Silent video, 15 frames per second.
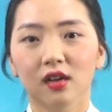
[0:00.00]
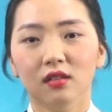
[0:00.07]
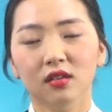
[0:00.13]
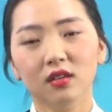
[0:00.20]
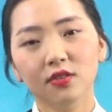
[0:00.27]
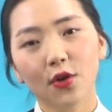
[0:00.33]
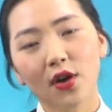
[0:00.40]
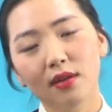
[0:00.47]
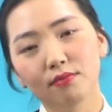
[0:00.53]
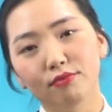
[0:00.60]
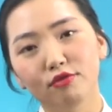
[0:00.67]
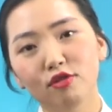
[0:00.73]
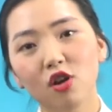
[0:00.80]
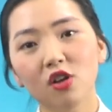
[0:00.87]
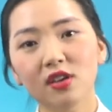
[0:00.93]
특정한
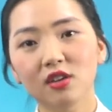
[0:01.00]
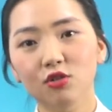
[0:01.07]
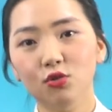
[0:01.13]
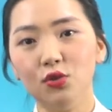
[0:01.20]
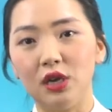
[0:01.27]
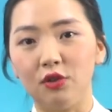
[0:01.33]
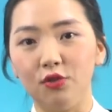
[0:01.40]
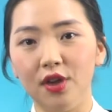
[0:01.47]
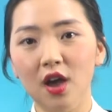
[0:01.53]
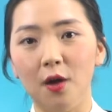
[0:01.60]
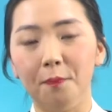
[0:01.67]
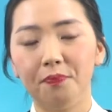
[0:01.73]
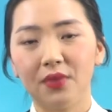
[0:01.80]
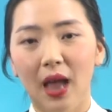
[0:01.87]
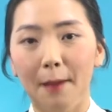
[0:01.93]
물건일 수도
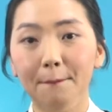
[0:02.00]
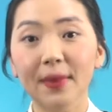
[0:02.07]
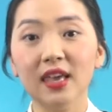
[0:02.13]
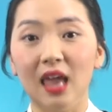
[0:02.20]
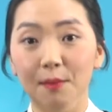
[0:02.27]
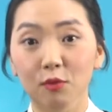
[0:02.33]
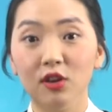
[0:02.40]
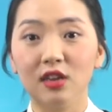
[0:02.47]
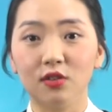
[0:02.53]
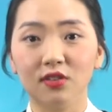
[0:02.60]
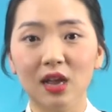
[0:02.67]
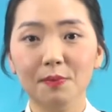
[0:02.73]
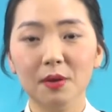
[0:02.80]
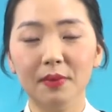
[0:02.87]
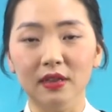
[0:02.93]
있고요 앞에 예문에서
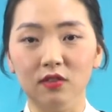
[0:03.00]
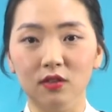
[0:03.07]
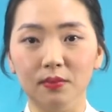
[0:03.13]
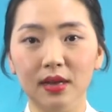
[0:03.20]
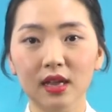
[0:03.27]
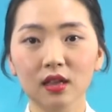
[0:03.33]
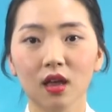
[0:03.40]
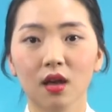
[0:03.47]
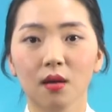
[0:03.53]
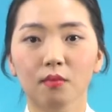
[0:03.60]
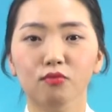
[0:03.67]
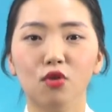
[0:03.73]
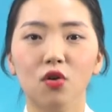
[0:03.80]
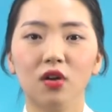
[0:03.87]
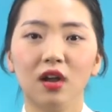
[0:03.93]
살펴봤지만
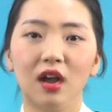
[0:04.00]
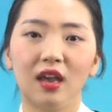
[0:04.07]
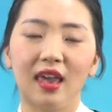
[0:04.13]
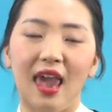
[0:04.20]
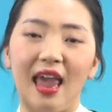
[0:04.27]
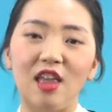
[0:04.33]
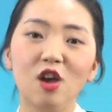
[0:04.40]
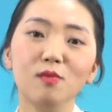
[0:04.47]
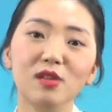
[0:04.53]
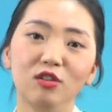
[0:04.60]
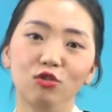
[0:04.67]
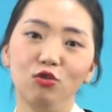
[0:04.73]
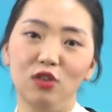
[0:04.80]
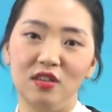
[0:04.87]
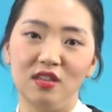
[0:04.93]
무언가 개념일
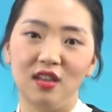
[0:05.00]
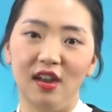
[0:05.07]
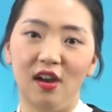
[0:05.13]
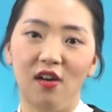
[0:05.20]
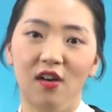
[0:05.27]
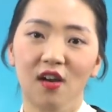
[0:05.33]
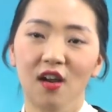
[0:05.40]
수도 있어요